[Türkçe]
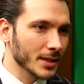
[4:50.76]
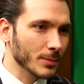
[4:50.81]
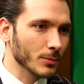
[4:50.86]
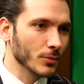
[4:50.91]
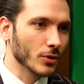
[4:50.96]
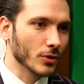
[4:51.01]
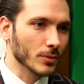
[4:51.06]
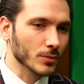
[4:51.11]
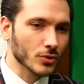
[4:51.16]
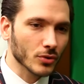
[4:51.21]

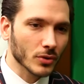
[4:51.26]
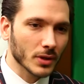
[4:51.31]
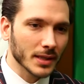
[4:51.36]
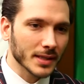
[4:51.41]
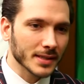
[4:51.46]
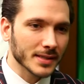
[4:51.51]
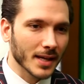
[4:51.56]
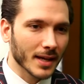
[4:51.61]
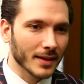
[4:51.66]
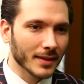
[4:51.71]
etmiyorum. Çünkü
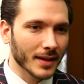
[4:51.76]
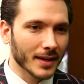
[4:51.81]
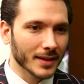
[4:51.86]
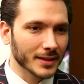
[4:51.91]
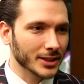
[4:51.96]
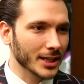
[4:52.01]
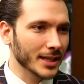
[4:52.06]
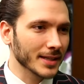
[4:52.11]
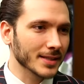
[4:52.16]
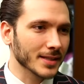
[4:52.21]
insanlar
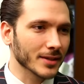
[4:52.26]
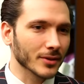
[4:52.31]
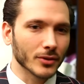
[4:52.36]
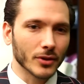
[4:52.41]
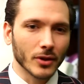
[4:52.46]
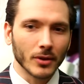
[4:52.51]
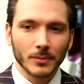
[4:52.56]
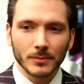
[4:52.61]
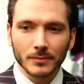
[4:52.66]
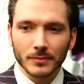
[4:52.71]
şey
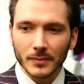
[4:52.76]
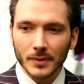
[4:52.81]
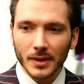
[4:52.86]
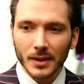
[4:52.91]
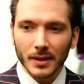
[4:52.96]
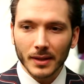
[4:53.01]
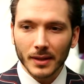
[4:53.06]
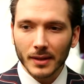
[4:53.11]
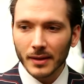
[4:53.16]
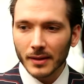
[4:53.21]
sanıyor, e,
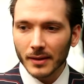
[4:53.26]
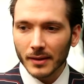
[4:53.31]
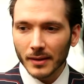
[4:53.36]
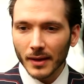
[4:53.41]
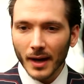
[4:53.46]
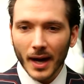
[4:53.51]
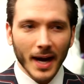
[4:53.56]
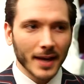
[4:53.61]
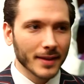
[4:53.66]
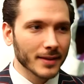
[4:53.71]

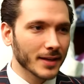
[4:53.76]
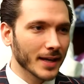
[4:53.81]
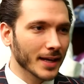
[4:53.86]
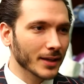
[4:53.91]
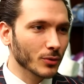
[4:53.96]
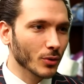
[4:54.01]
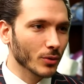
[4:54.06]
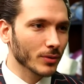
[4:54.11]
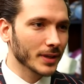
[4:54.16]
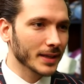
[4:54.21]
aynı
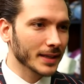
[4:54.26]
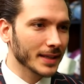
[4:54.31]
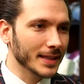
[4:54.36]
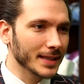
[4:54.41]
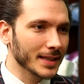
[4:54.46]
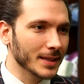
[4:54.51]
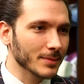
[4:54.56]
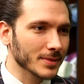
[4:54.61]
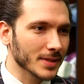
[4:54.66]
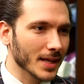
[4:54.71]
renk tonları
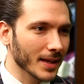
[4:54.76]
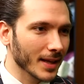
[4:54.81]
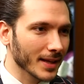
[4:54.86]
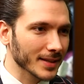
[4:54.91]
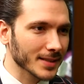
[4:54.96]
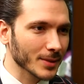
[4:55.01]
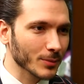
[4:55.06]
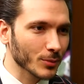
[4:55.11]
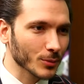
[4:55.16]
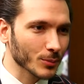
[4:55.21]
giydiğim zaman
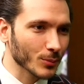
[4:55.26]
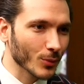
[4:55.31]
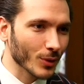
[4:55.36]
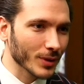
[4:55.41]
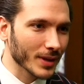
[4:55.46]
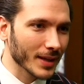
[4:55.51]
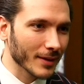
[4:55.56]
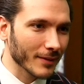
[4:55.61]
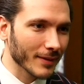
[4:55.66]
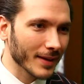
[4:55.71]
aslında bunun
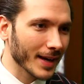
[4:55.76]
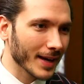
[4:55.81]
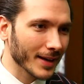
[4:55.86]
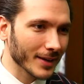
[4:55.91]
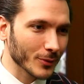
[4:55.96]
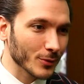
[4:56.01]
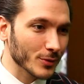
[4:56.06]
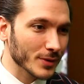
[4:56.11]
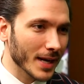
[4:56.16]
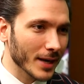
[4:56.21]
moda veya
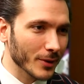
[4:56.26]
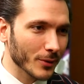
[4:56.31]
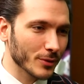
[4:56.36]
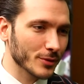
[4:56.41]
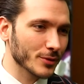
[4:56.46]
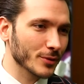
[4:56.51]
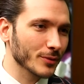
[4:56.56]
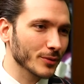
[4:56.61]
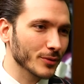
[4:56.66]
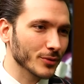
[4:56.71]
güzel
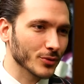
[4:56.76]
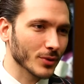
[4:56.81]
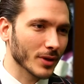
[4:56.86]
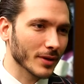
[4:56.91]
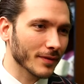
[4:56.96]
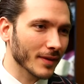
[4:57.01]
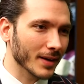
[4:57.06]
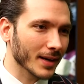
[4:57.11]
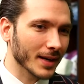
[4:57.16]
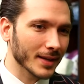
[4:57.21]
gözükmüyor
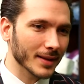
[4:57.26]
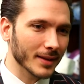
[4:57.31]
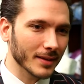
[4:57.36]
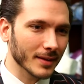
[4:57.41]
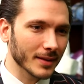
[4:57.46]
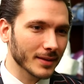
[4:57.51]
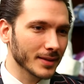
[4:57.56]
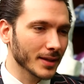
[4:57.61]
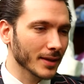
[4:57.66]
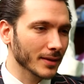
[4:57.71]
düşünüyorlar. Fakat
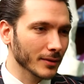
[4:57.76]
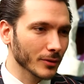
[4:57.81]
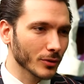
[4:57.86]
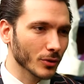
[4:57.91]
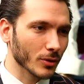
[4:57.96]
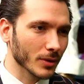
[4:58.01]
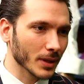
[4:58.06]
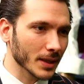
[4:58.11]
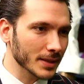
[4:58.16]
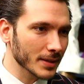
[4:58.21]

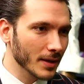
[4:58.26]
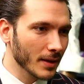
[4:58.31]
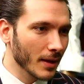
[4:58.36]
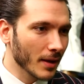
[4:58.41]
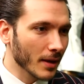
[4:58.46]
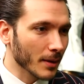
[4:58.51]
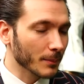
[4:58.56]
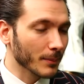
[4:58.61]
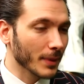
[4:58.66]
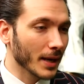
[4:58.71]
yanılıyorlar.
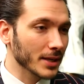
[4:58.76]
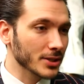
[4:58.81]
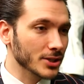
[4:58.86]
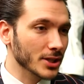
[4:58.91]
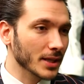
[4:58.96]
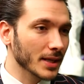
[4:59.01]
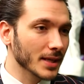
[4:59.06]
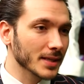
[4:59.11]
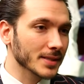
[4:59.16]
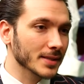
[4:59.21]

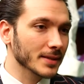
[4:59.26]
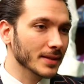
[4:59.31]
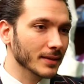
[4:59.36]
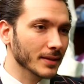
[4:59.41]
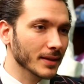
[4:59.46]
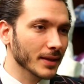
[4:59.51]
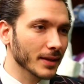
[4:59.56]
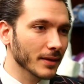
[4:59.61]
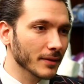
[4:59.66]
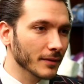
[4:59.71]
Bence
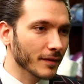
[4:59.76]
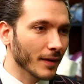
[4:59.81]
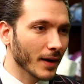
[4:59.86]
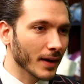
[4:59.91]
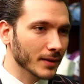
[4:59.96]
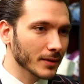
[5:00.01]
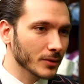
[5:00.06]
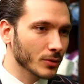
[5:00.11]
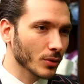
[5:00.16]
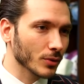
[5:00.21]
kesinlikle
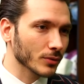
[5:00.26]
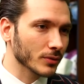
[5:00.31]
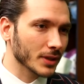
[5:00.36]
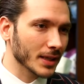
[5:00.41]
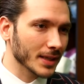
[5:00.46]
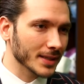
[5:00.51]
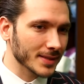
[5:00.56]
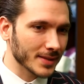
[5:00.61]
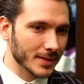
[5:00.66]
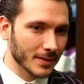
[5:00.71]
farklı
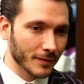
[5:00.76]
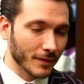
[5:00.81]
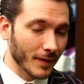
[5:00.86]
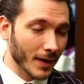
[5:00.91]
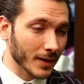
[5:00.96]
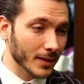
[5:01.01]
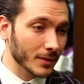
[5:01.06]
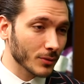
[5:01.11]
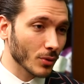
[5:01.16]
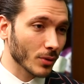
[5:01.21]
kontrast,
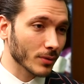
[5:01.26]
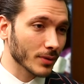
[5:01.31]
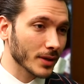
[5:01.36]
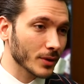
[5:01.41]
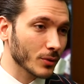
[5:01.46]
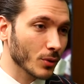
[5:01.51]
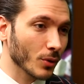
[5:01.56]
farklı tonları